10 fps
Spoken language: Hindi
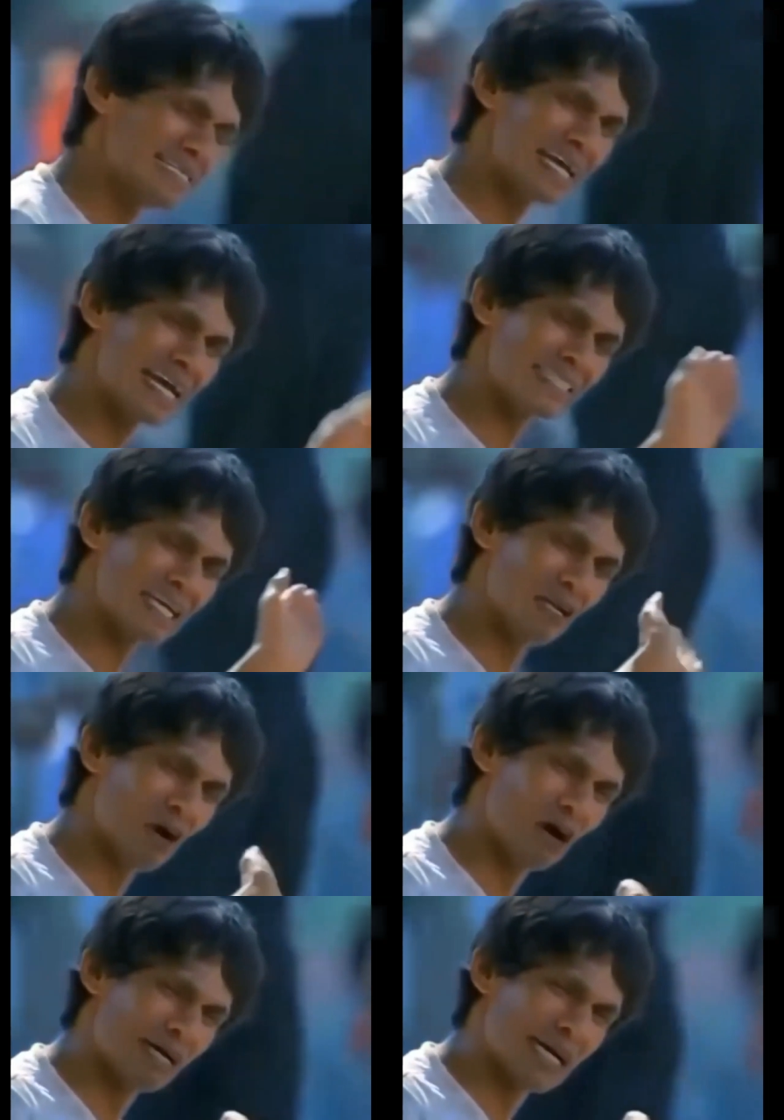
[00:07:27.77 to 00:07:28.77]
कैसे कैसे
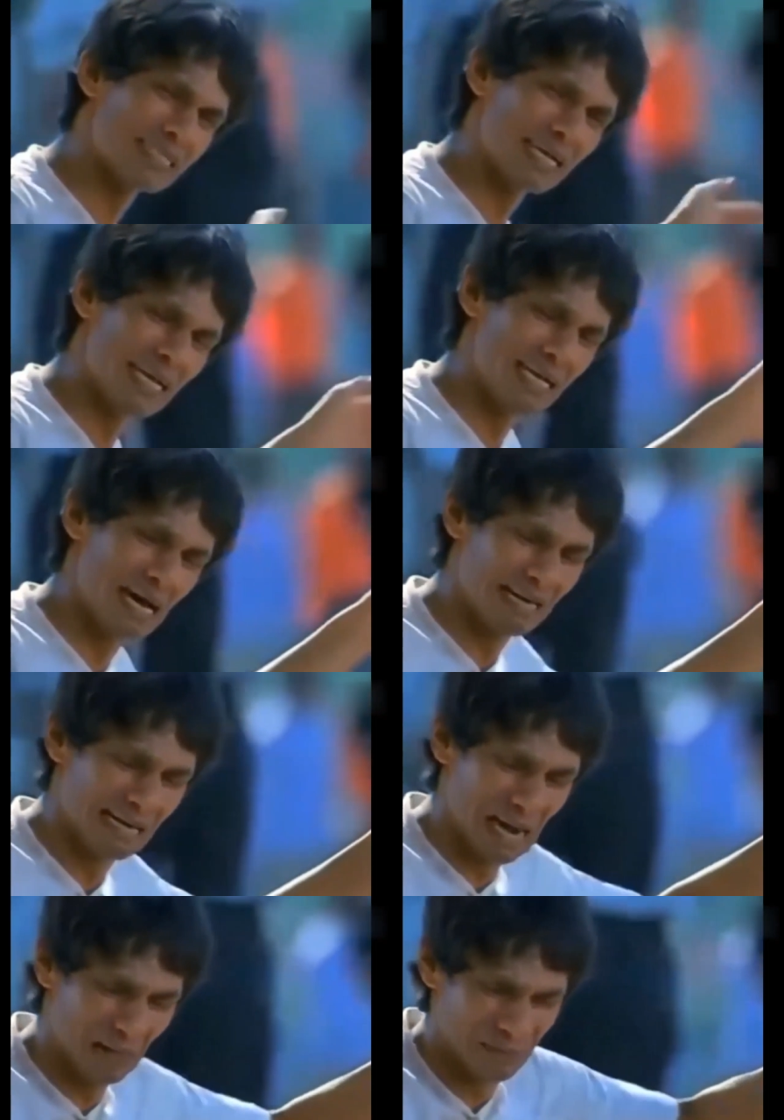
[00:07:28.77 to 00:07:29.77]
लोग रहते हैं
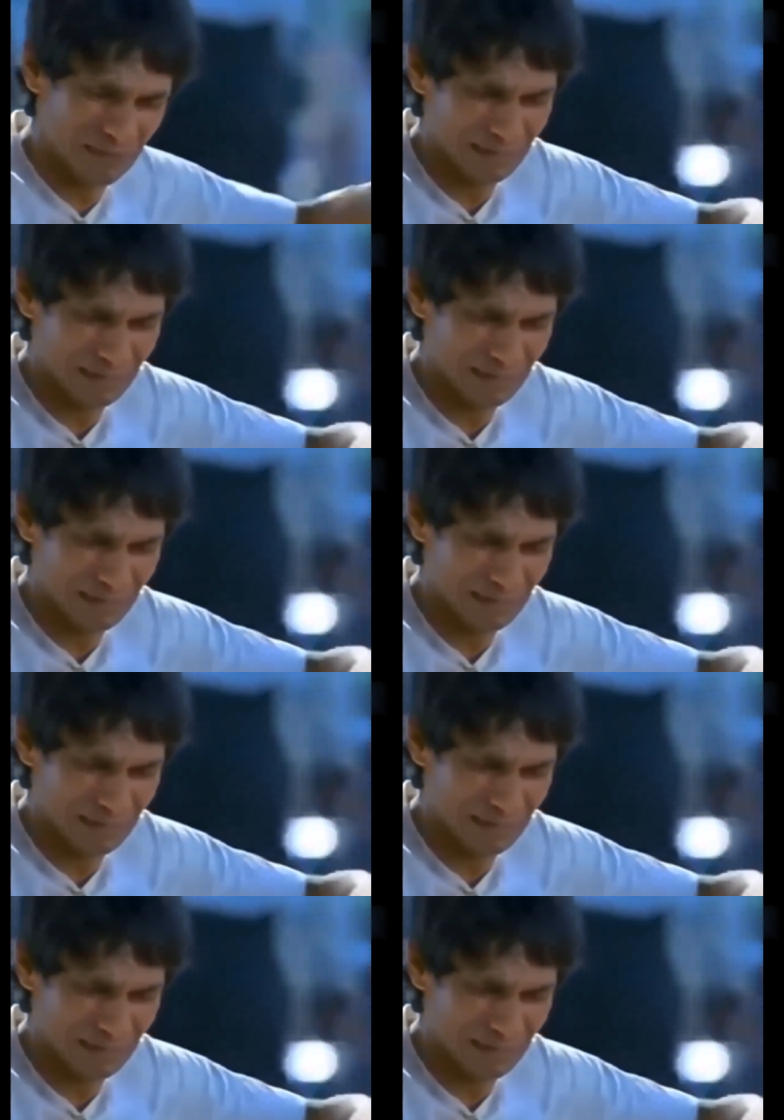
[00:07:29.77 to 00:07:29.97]
यार यहाँ